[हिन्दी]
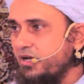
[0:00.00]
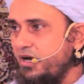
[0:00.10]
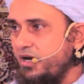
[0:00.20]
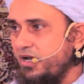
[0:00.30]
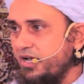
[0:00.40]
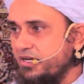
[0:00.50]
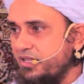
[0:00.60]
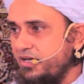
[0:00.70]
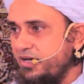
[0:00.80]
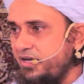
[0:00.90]
काल
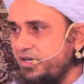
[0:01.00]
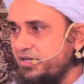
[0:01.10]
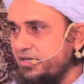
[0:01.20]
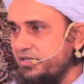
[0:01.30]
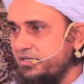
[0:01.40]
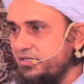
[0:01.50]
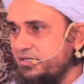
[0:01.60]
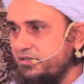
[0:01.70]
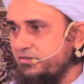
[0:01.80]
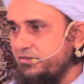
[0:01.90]
कदालिक
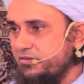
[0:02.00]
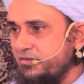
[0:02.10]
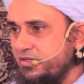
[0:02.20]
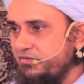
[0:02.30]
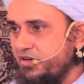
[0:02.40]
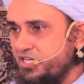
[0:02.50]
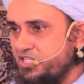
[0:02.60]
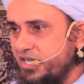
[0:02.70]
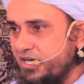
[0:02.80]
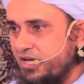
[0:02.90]

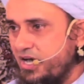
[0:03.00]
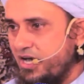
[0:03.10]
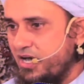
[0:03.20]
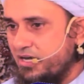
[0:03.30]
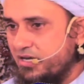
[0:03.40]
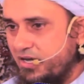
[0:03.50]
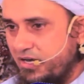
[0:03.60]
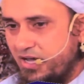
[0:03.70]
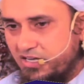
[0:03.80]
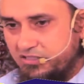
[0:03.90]
फरिश्ते ने कहा
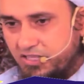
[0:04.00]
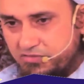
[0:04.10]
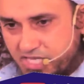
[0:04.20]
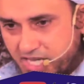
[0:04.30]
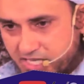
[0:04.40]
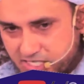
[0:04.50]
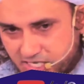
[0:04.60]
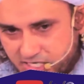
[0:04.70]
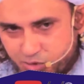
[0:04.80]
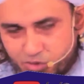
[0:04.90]
अल्लाह की तरफ से ऐसा
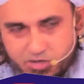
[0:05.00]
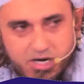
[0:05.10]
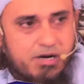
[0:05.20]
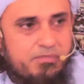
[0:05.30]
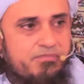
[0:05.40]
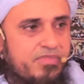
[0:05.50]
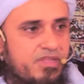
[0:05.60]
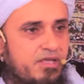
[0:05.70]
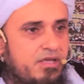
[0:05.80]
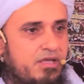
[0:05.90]
ही होगा
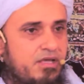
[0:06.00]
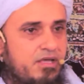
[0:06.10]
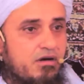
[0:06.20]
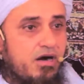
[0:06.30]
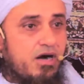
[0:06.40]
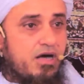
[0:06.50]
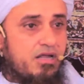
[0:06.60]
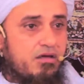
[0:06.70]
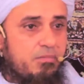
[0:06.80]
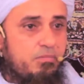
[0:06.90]

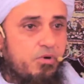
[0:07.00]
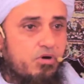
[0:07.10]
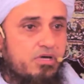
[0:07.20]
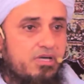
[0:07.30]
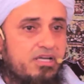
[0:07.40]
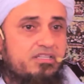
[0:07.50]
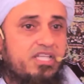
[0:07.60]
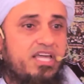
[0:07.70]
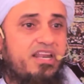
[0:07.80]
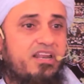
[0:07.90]
काल रबुक
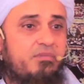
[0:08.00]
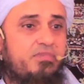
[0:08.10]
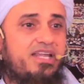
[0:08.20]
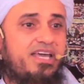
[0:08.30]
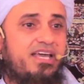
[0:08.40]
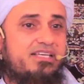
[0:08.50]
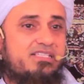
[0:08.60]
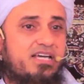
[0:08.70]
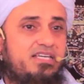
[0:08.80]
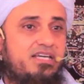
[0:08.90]
तेरे रब ने
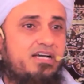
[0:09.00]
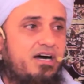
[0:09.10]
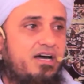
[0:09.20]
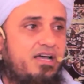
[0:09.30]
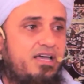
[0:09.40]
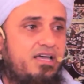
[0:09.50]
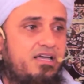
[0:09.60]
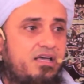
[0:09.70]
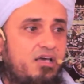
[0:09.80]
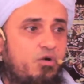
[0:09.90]
ऐसा ही कहा है
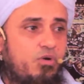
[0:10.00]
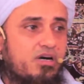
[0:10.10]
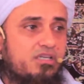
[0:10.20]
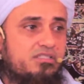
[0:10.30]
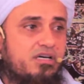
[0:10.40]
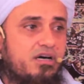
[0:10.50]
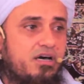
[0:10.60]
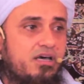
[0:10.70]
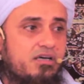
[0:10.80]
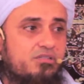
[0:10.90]
वक़द
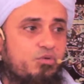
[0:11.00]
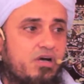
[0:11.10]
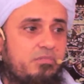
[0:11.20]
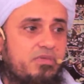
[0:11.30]
खलकतु का